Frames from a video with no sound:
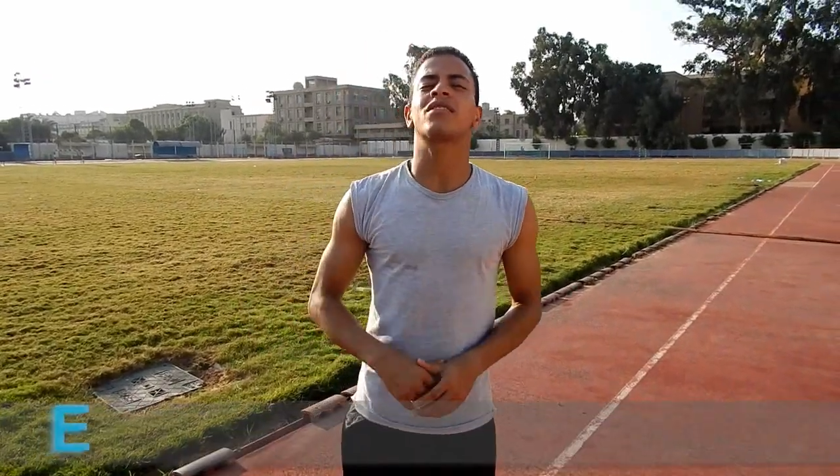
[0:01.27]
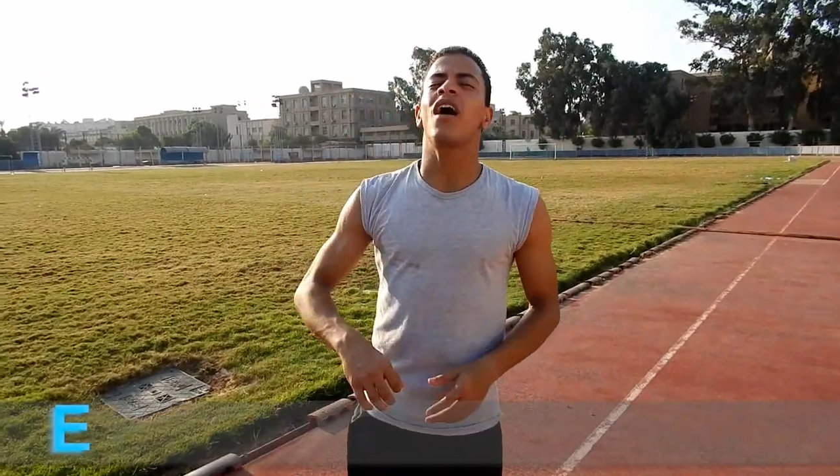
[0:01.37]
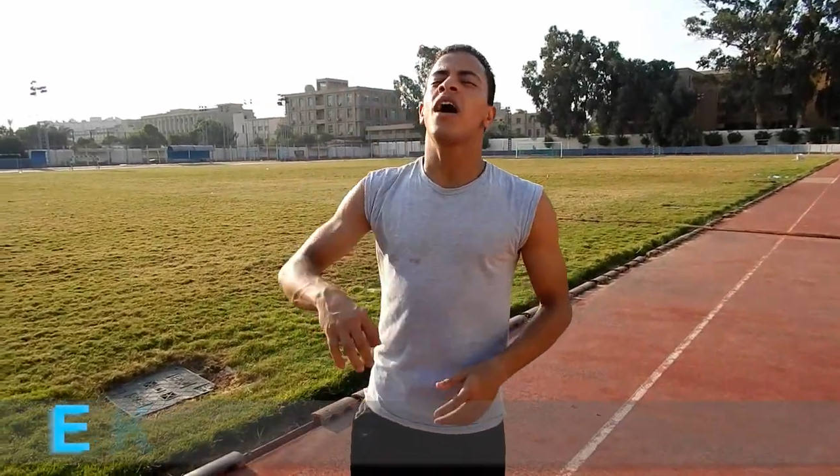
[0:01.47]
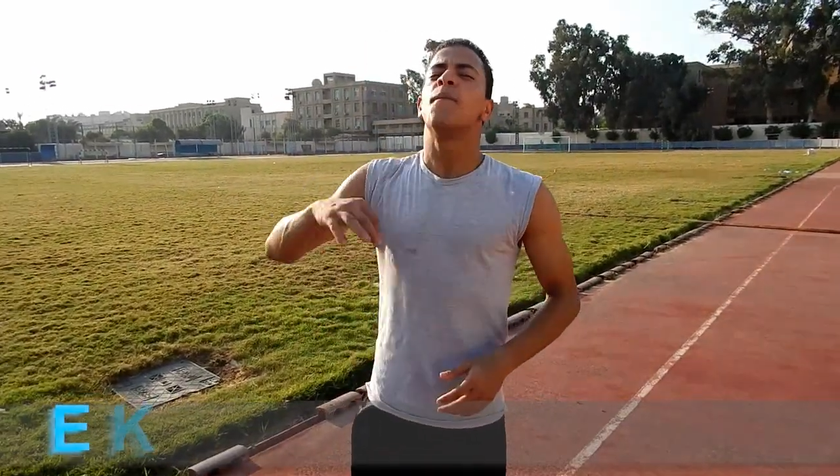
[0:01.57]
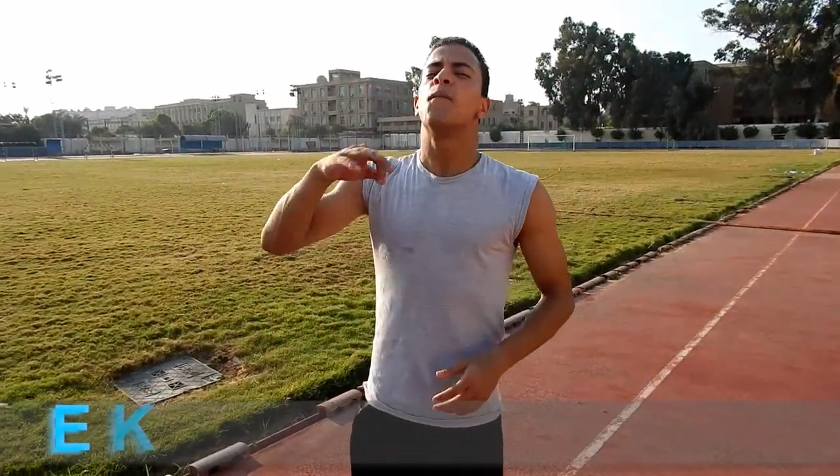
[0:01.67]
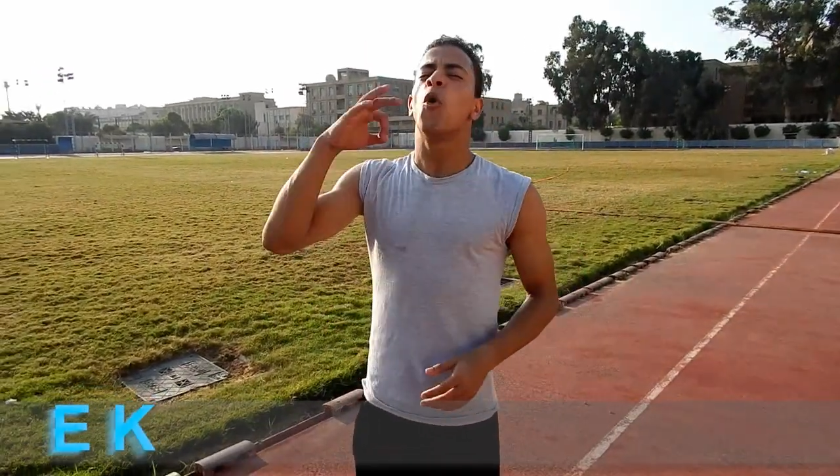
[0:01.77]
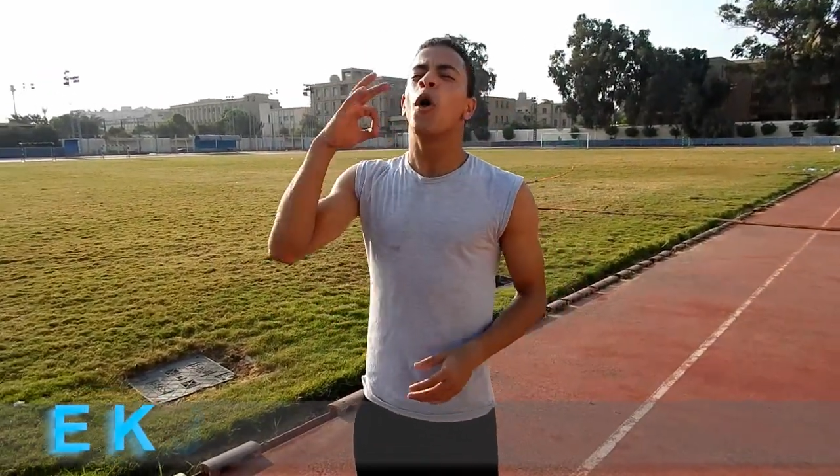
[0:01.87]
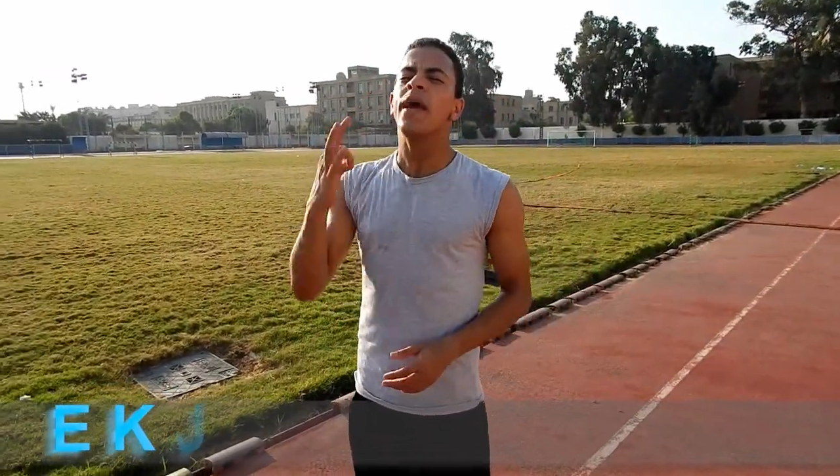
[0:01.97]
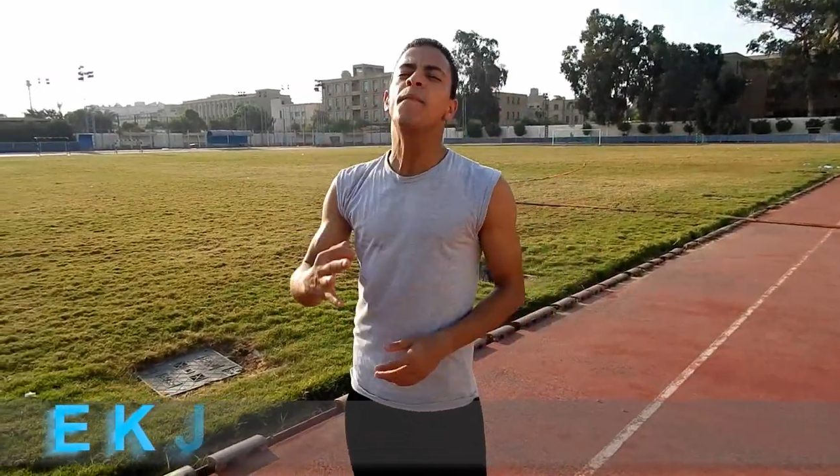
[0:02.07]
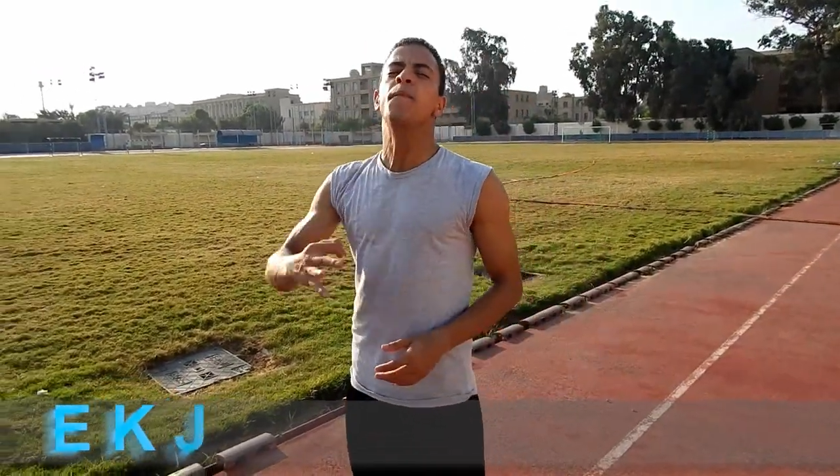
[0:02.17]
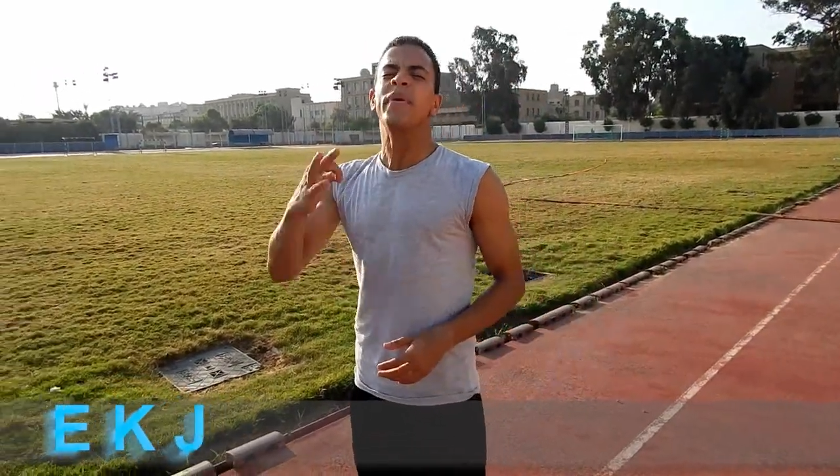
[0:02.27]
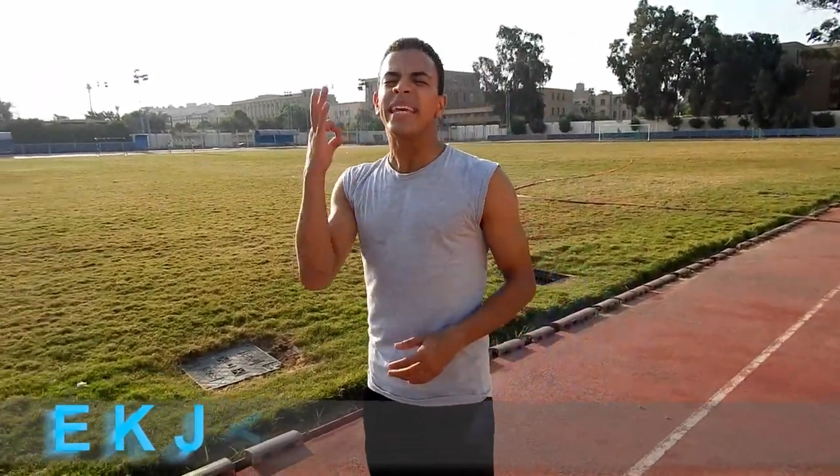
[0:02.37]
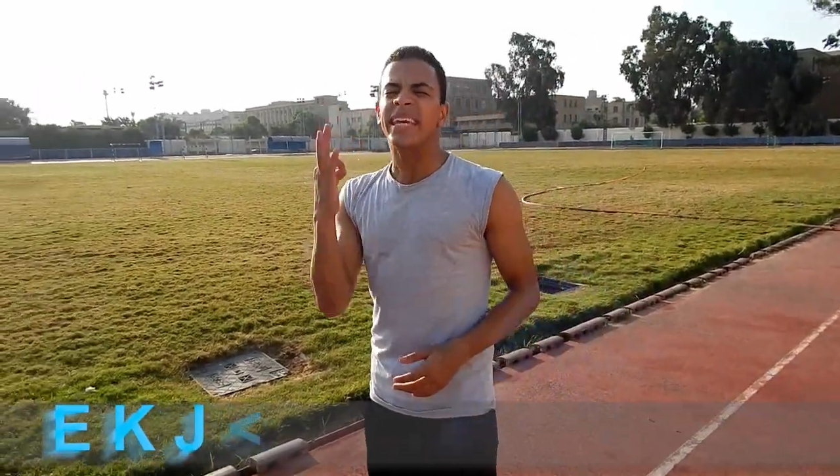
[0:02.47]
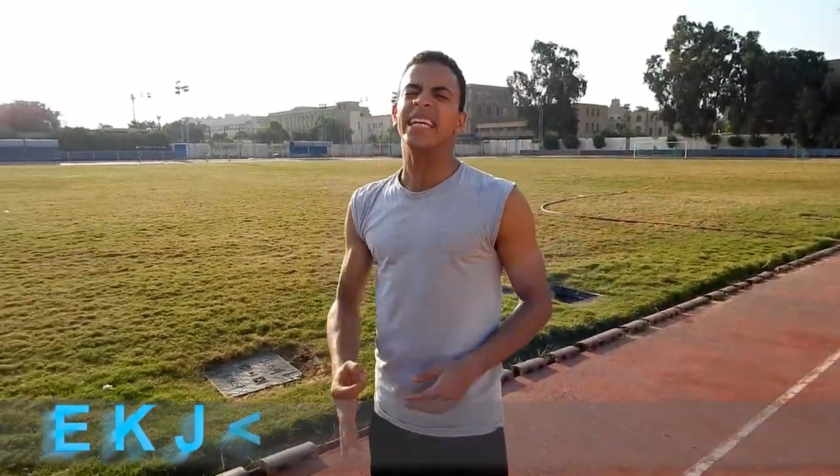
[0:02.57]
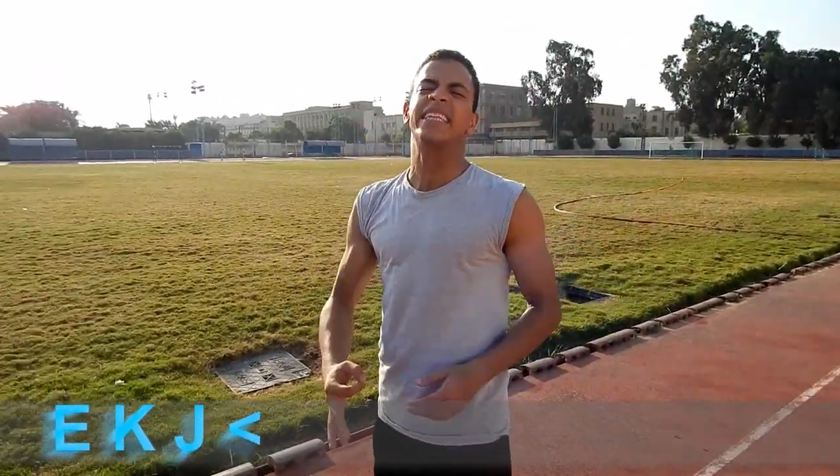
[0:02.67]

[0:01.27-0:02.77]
النهارده مهم